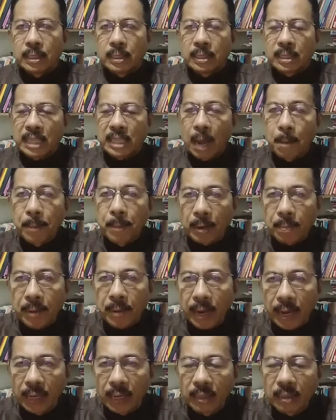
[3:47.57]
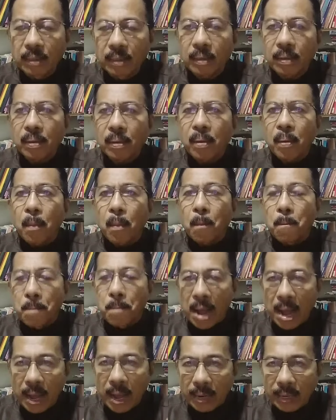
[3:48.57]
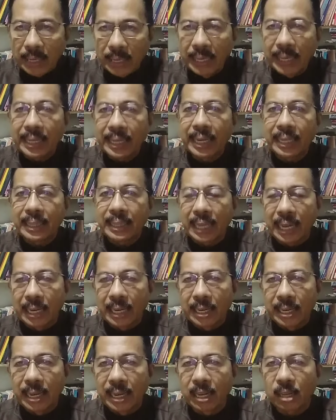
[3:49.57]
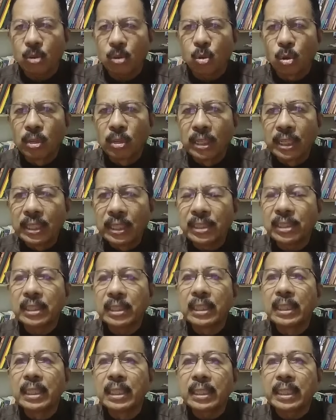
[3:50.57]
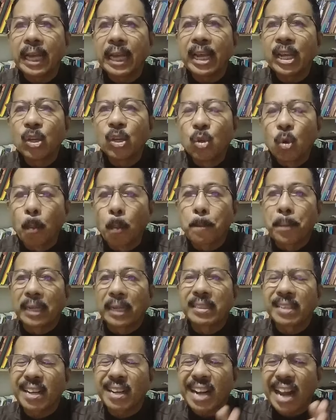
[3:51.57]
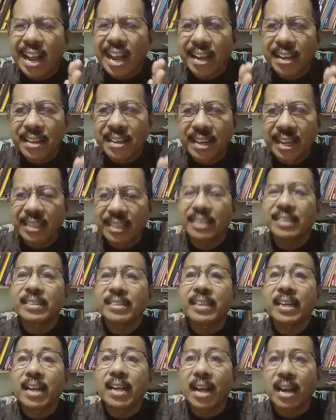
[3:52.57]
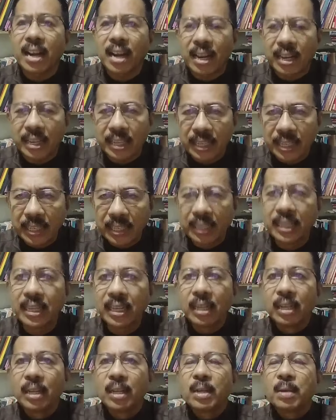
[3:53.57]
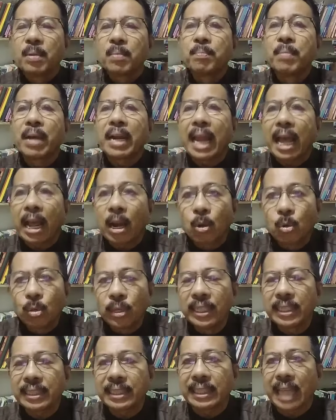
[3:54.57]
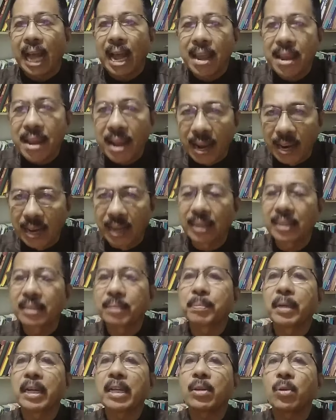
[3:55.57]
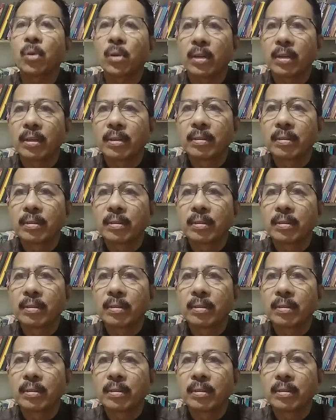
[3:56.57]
Sahabat BN, mari kita lihat kondisi kehidupan rakyat sekarang ini melalui tayangan berikut.